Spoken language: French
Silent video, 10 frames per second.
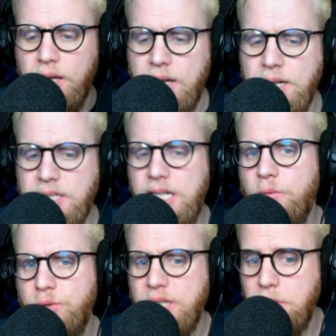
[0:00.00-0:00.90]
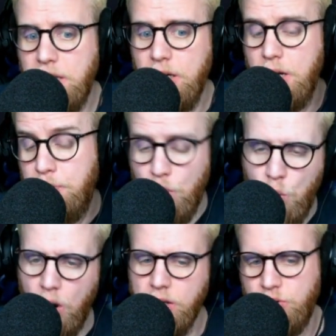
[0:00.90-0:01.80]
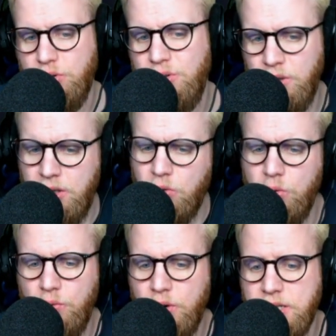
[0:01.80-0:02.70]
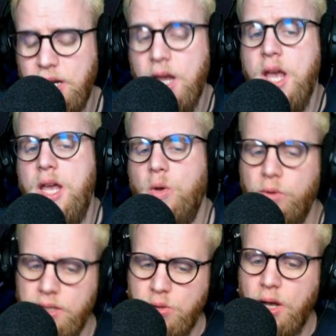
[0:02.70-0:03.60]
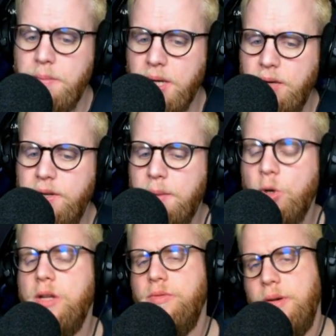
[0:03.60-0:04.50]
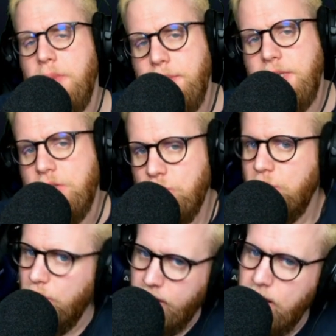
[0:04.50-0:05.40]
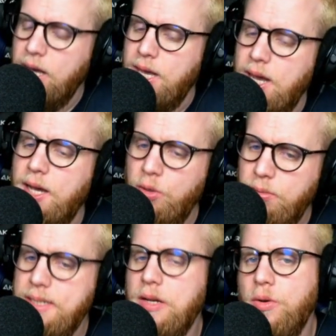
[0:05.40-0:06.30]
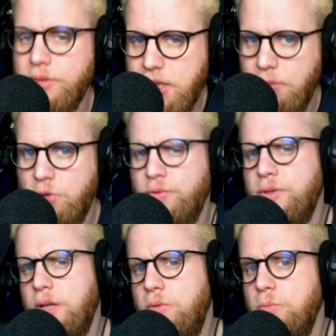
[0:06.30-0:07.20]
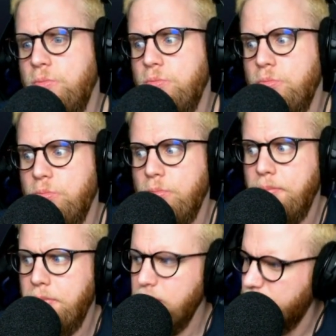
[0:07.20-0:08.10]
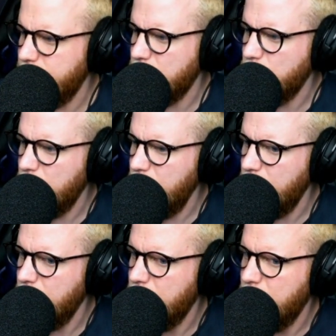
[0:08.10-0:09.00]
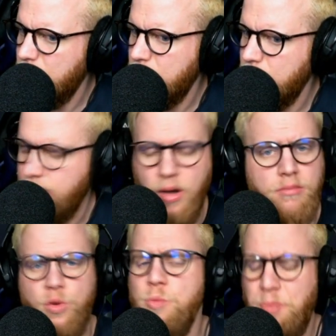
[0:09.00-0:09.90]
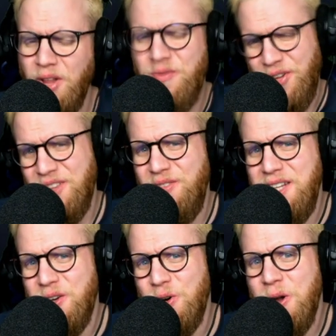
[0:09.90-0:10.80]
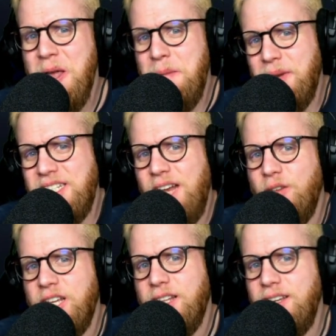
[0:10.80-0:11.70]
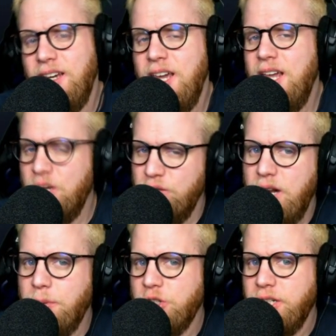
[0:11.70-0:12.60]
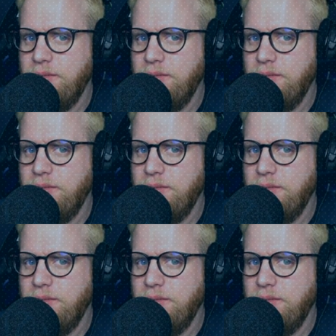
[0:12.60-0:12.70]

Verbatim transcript: quel skin vous aimez et pourquoi. Je suis curieux de voir ça. Et on testera bien évidemment les nouvelles maps qui sont Chlorine et Anubis en stream. Je vous souhaite une bonne fin de soirée enfin, une bonne fin de vidéo. Merci de l'avoir regardé et je vous dis à la prochaine.